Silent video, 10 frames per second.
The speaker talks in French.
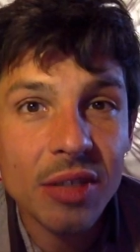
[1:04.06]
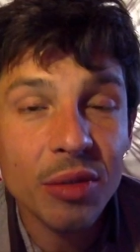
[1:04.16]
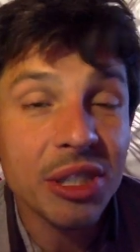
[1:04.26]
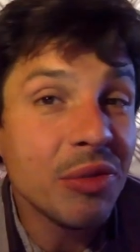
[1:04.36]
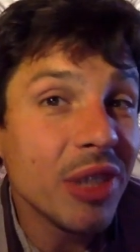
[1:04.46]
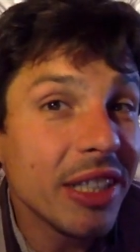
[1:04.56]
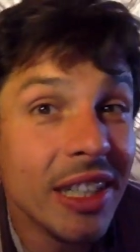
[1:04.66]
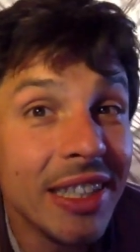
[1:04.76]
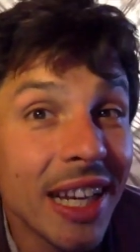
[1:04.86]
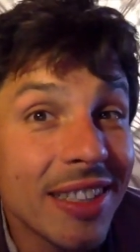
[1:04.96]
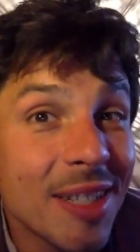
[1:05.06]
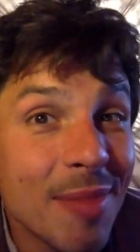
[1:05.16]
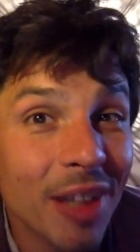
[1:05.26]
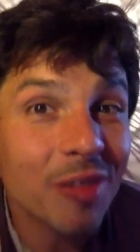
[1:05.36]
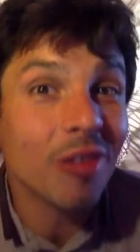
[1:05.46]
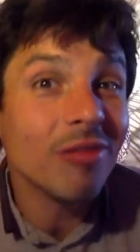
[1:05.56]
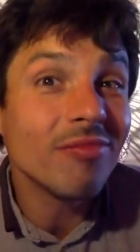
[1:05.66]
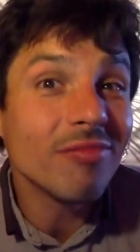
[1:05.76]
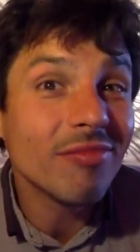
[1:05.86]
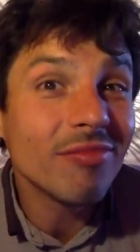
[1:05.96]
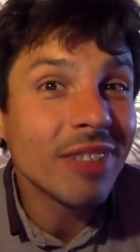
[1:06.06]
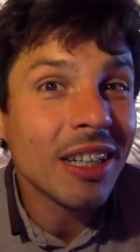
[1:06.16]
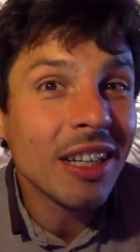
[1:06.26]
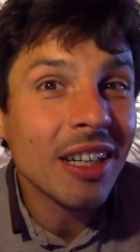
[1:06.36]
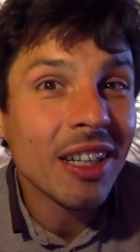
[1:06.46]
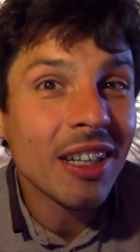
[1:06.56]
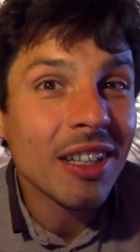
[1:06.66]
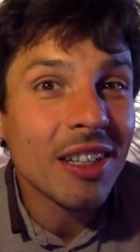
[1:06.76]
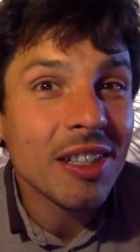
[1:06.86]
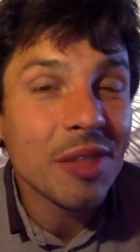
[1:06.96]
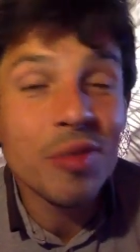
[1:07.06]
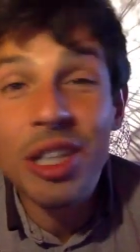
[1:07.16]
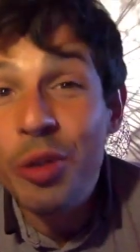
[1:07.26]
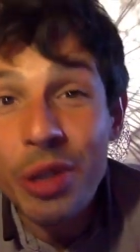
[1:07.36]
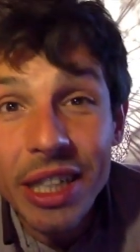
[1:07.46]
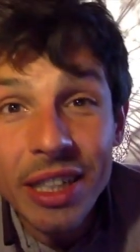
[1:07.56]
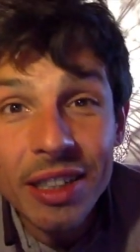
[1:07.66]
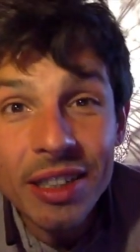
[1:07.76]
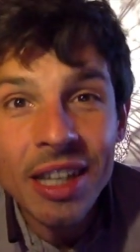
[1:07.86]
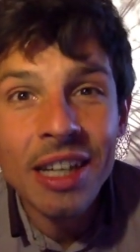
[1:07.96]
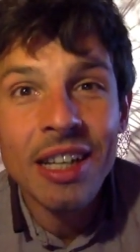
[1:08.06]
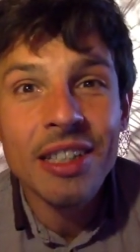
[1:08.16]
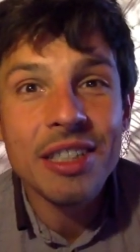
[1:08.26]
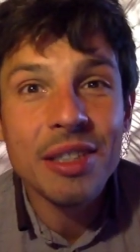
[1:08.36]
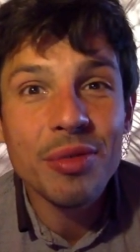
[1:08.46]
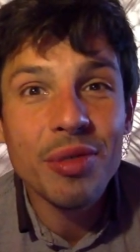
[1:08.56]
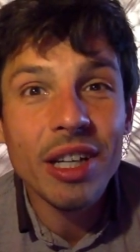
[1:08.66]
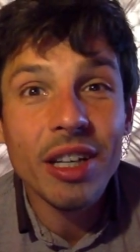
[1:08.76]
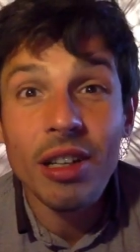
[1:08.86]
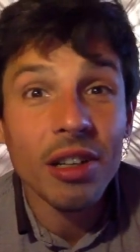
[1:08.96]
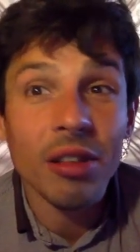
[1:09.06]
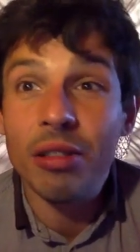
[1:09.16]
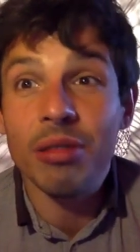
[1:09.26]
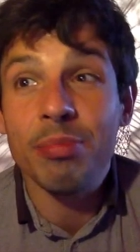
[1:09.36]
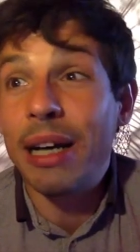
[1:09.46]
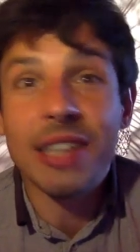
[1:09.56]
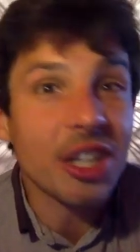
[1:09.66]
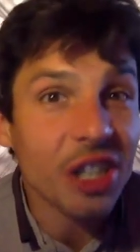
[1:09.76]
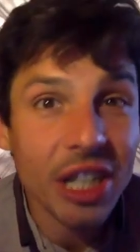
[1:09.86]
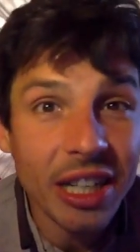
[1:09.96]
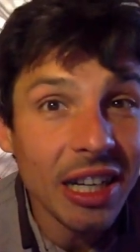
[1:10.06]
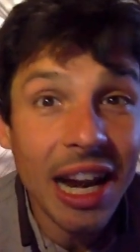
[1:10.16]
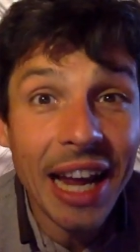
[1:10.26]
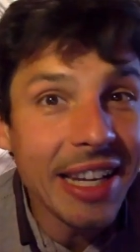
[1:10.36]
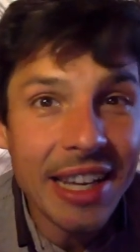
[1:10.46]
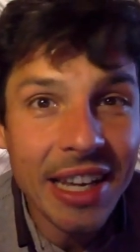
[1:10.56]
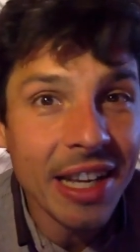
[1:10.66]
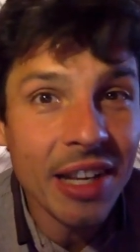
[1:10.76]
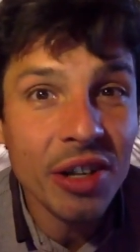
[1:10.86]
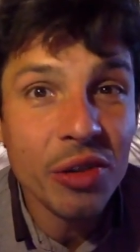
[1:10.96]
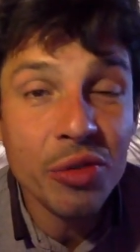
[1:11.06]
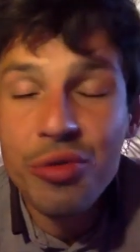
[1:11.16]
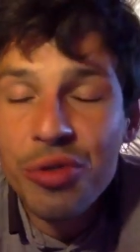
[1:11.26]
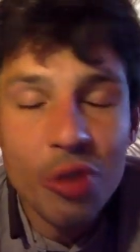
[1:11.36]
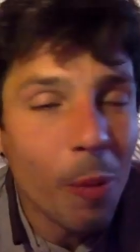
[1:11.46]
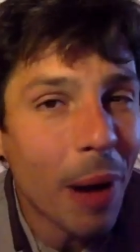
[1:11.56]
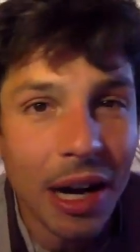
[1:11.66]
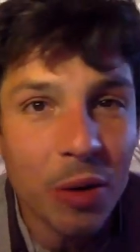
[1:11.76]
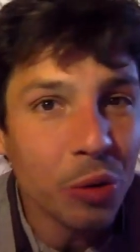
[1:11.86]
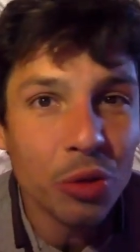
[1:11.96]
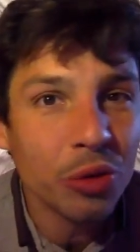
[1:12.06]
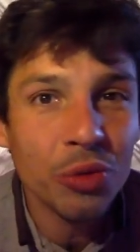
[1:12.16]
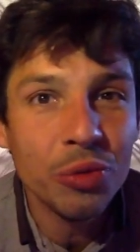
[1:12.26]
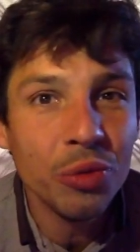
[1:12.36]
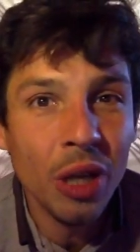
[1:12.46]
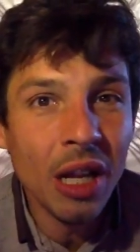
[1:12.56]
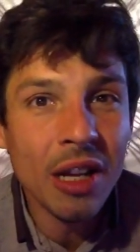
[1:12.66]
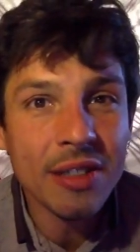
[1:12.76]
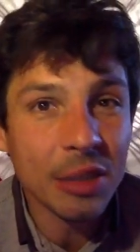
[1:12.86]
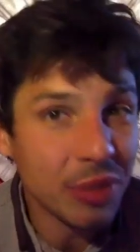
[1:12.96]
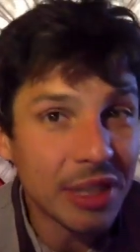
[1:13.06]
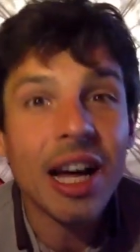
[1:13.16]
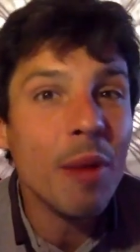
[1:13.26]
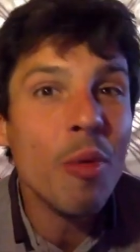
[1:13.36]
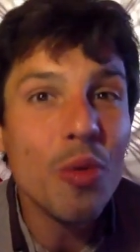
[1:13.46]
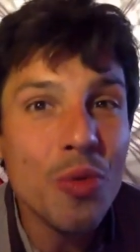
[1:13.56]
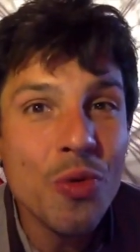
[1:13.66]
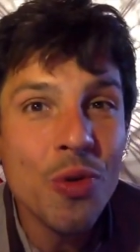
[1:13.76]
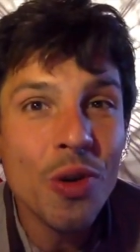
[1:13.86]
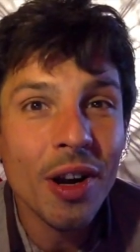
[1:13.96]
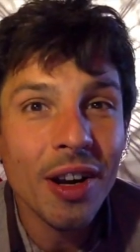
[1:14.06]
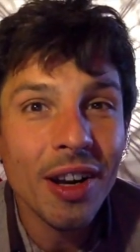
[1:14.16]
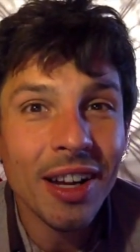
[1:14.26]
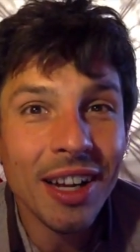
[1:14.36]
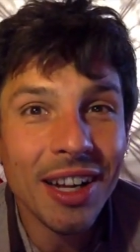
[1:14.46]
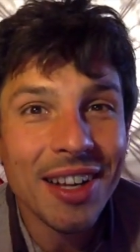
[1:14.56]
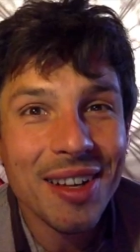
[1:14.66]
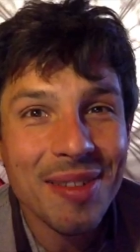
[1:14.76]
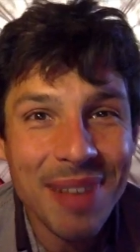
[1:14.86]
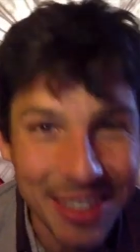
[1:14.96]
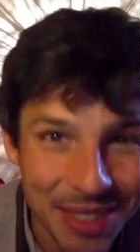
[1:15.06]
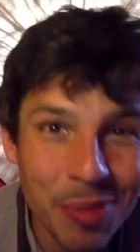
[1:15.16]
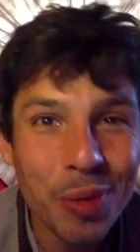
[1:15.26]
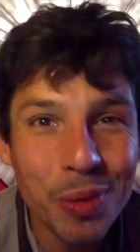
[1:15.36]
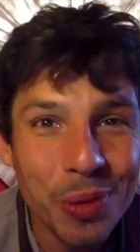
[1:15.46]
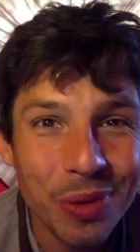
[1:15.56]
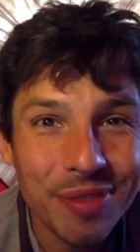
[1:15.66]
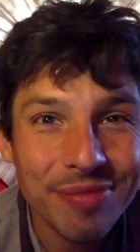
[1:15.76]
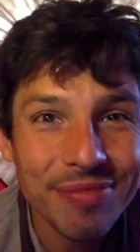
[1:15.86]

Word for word: Donc si vous voulez aider le théâtre, c'est maintenant. Si vous voulez donner, si vous voulez partager, liker, juste en parler autour de vous, ça nous aidera beaucoup. Merci beaucoup.